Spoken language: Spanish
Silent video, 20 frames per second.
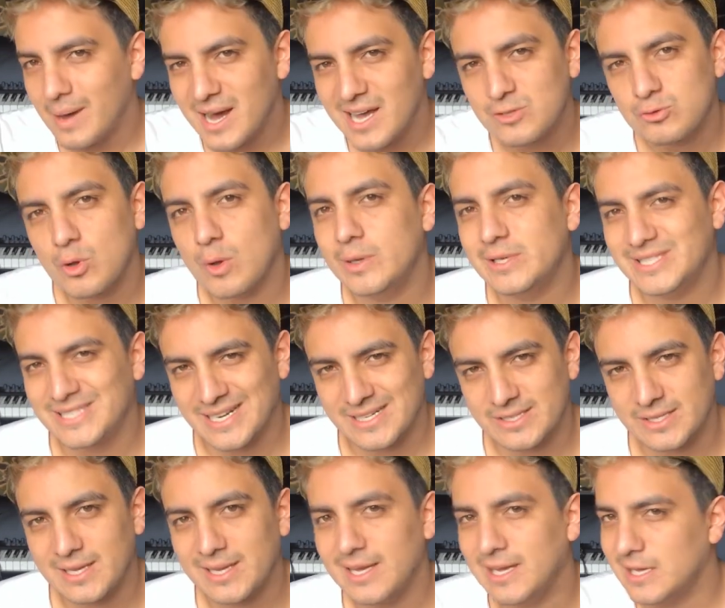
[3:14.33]
va a
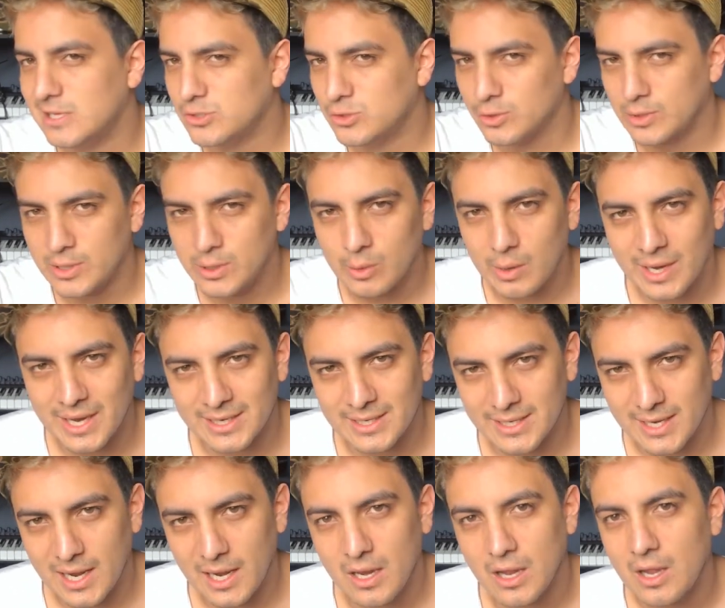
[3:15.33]
suavizarse el sonido en
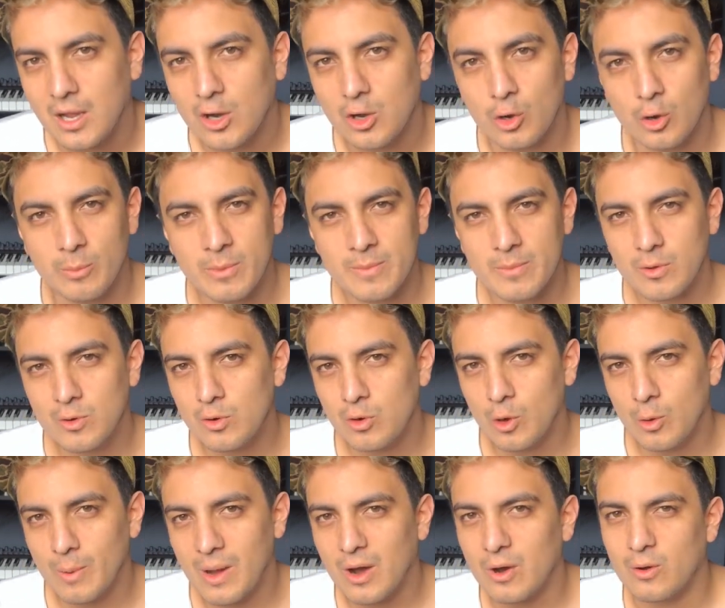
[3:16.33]
general. Lo mismo con
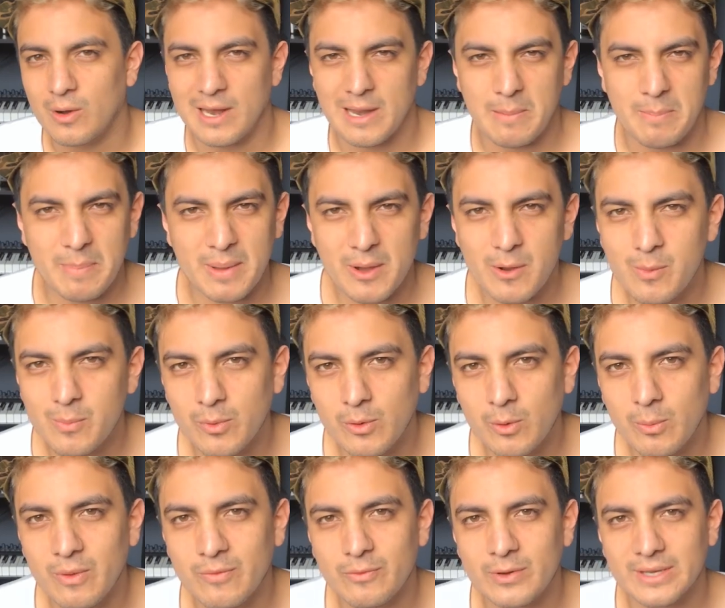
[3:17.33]
los bajos, le pego un
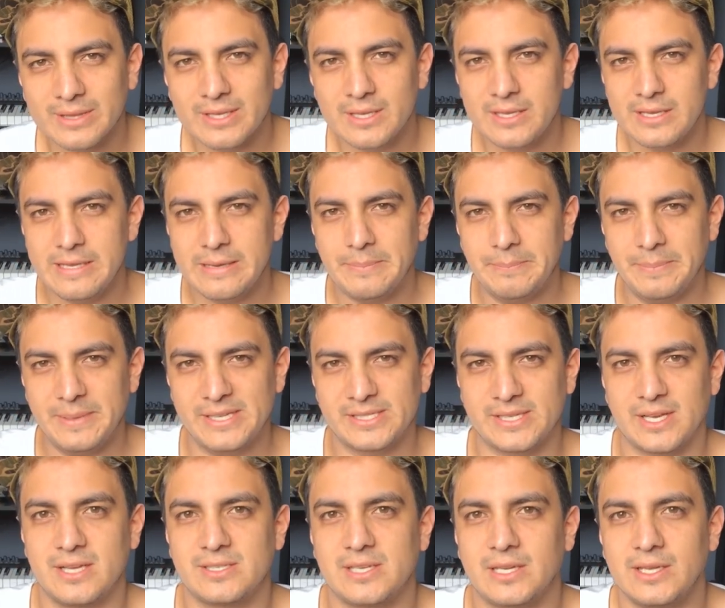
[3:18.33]
poco más fuerte y
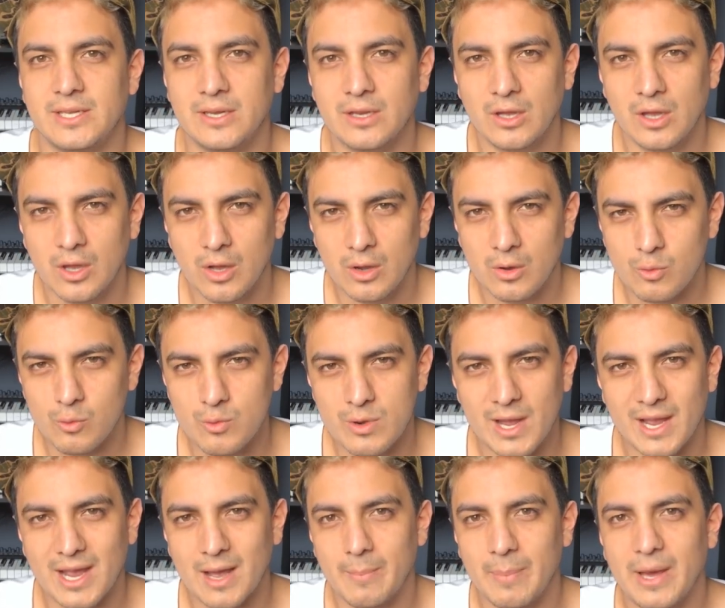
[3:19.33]
empieza a salir
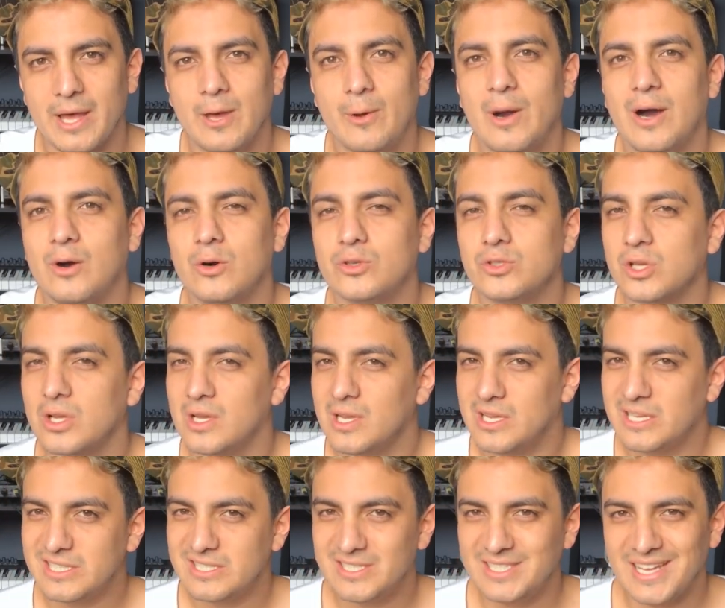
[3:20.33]
una capa de bajos.
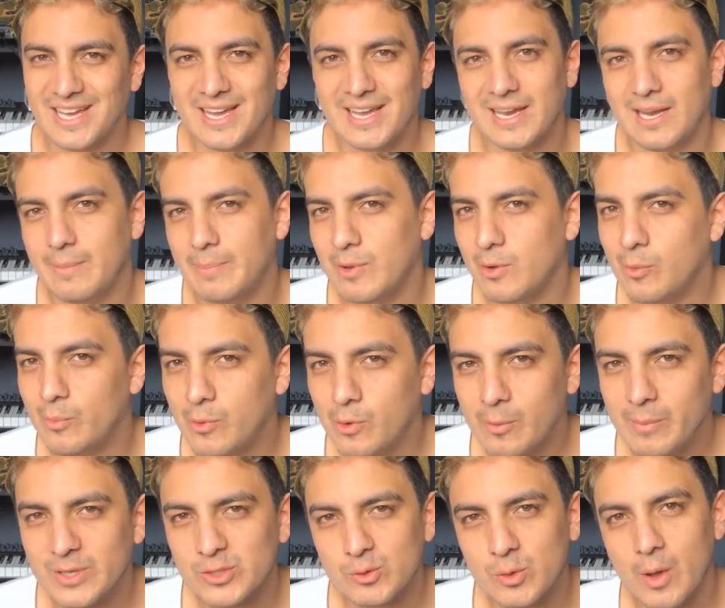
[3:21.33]
Si es que le pego un
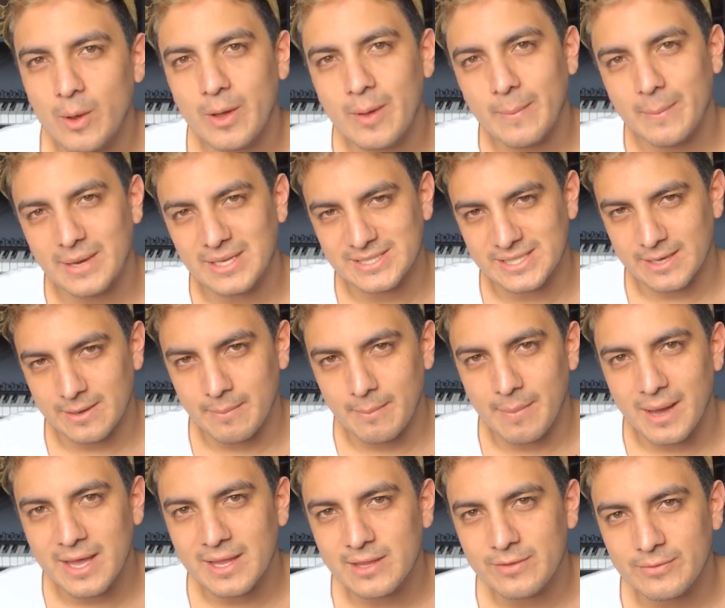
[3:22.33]
poco más suave va a ser
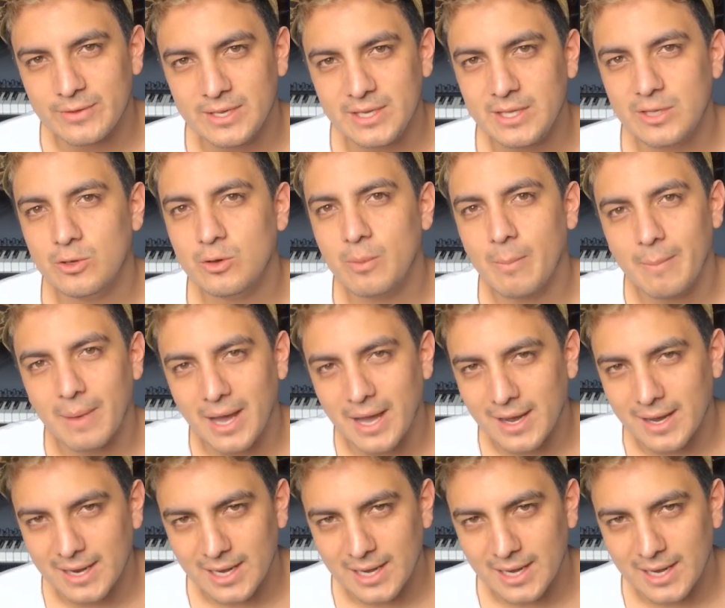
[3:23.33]
más definido, más